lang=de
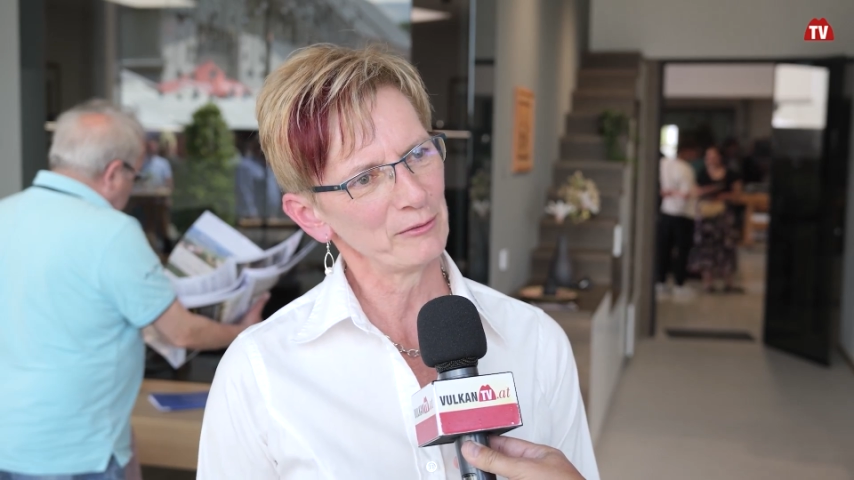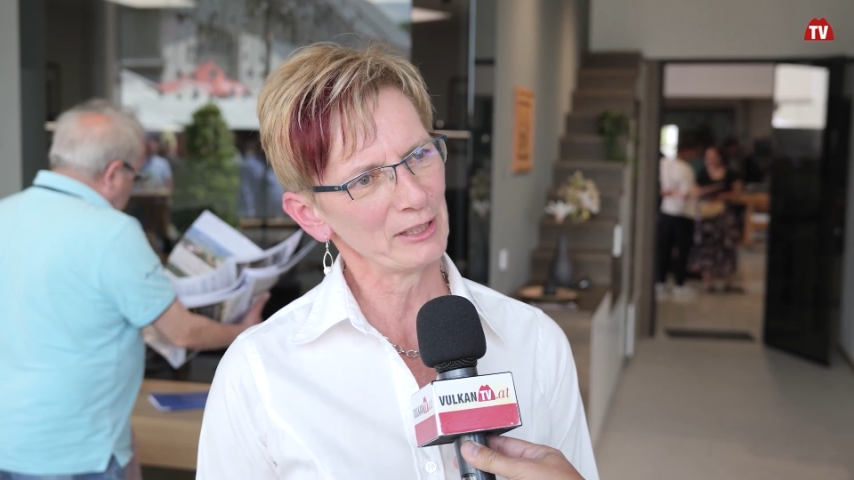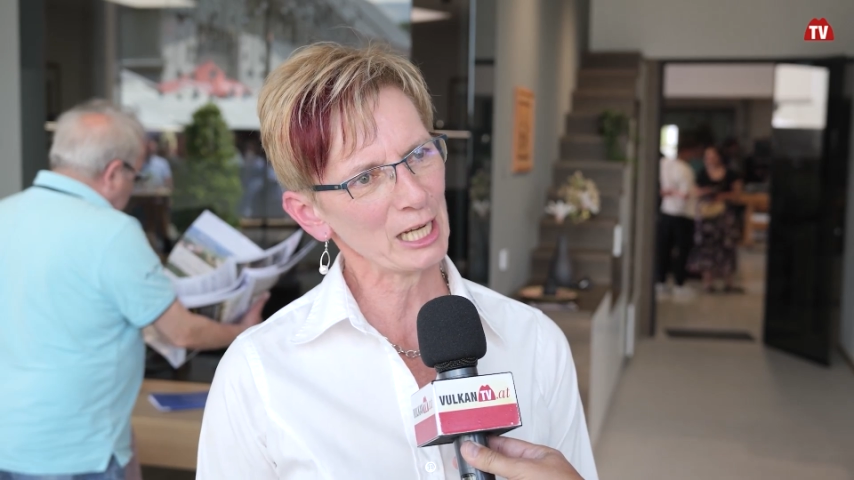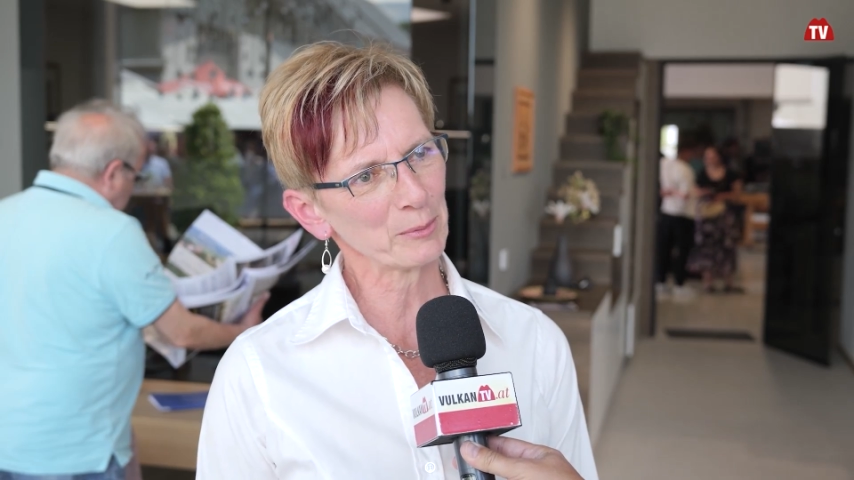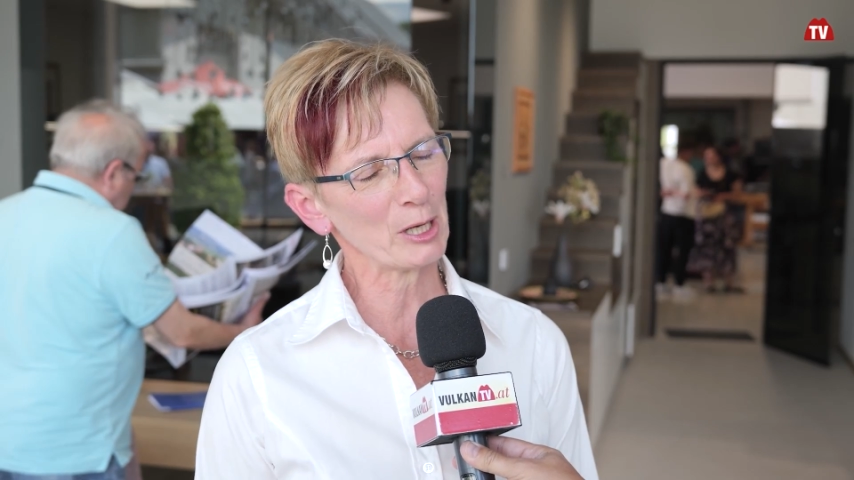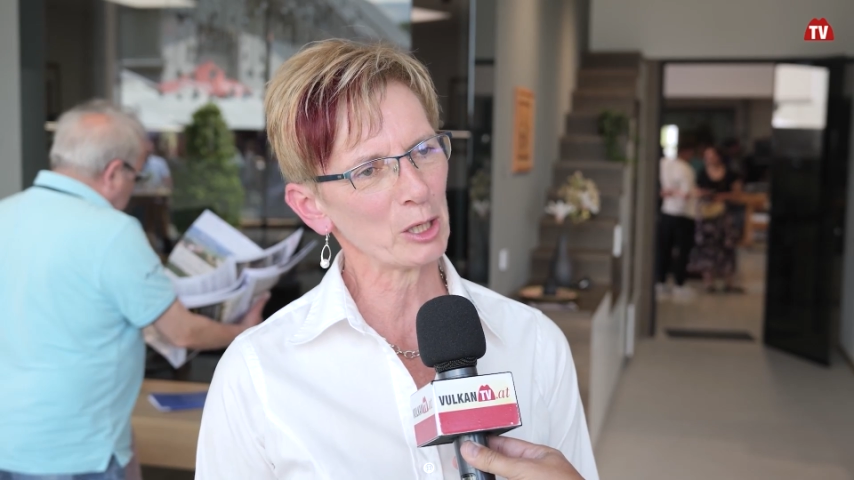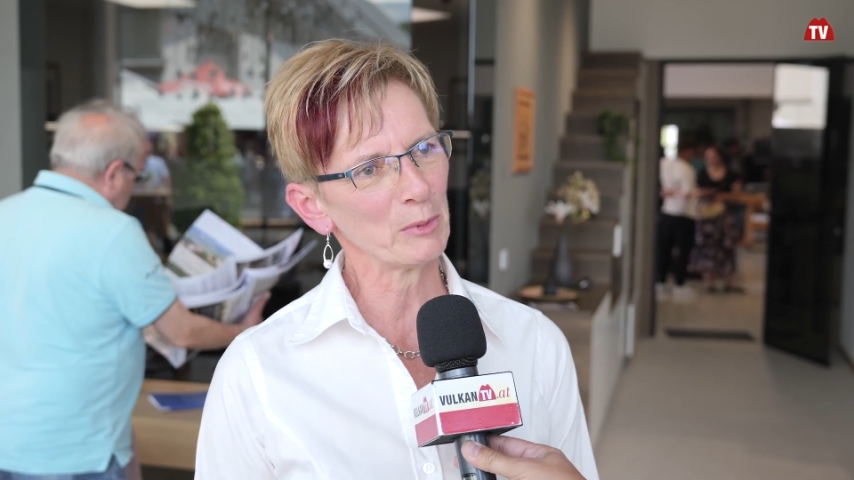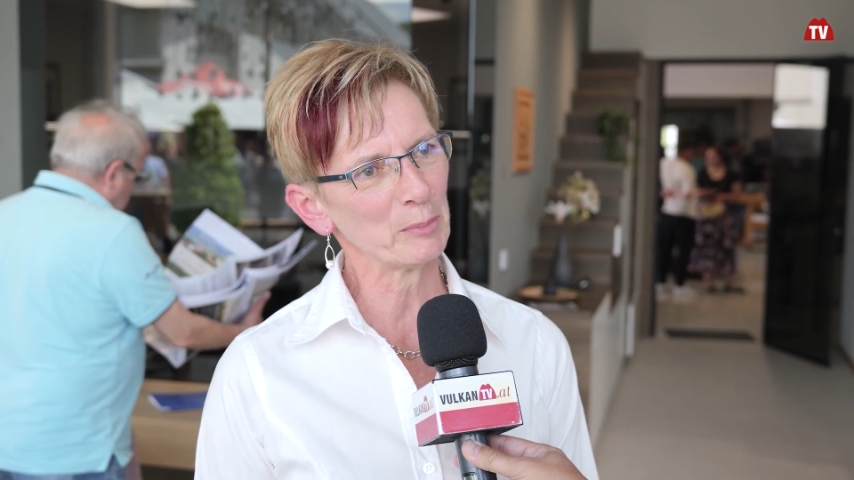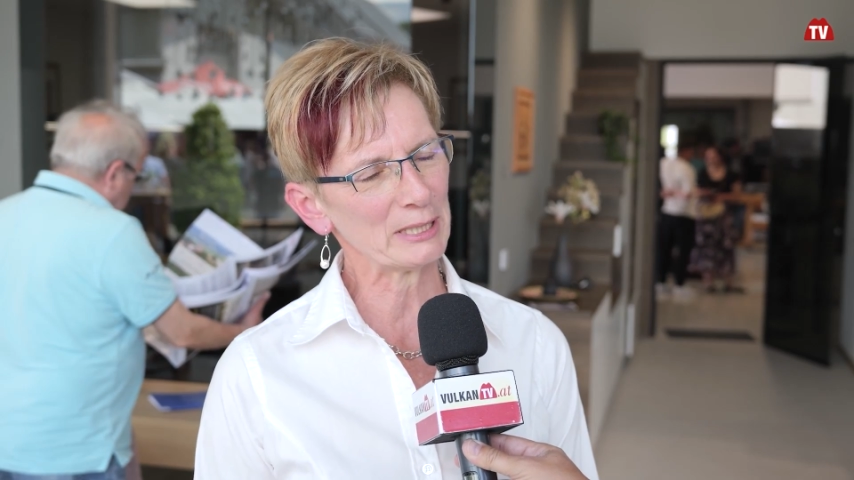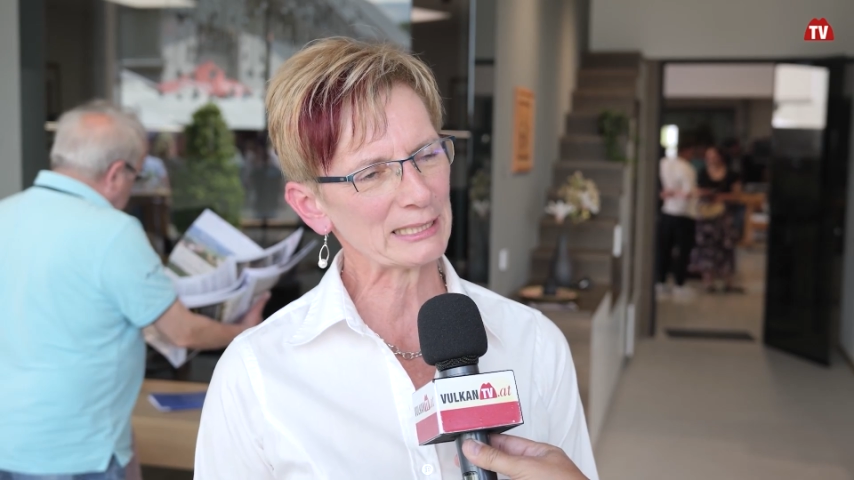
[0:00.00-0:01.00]
Vielleicht braucht
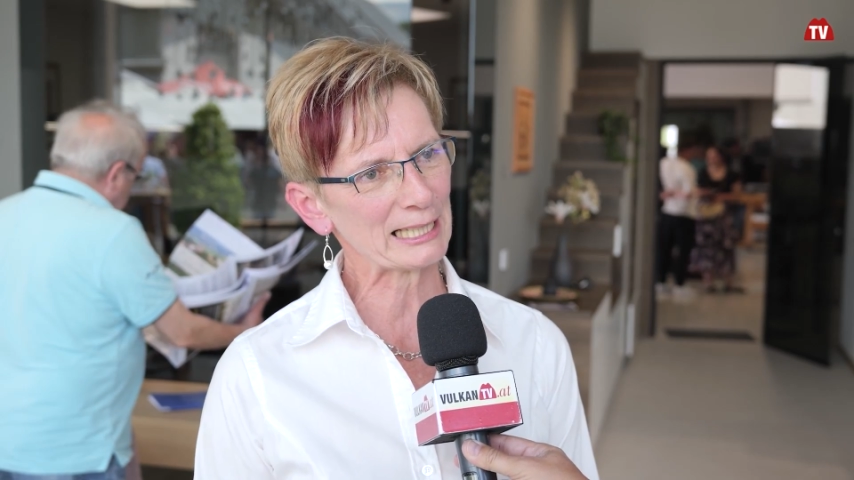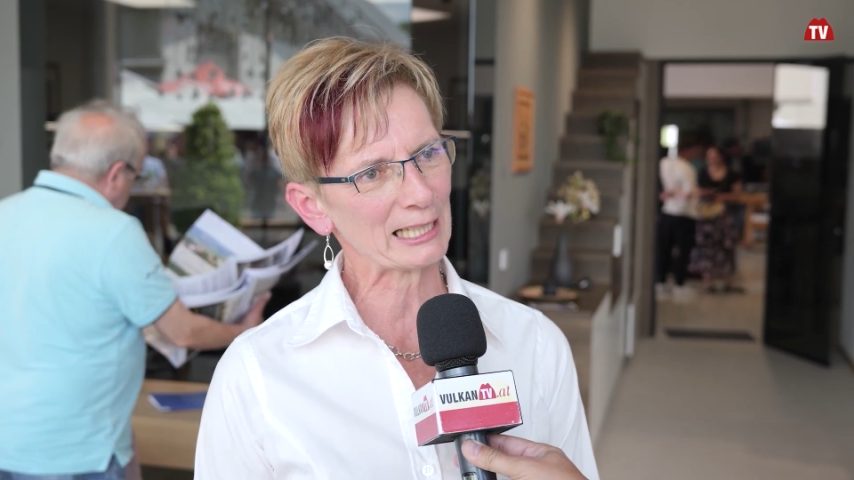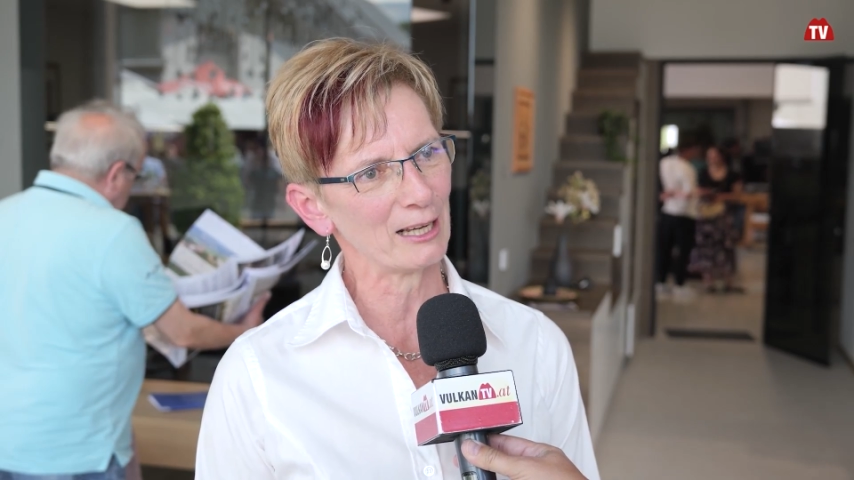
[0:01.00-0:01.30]
man ein bisschen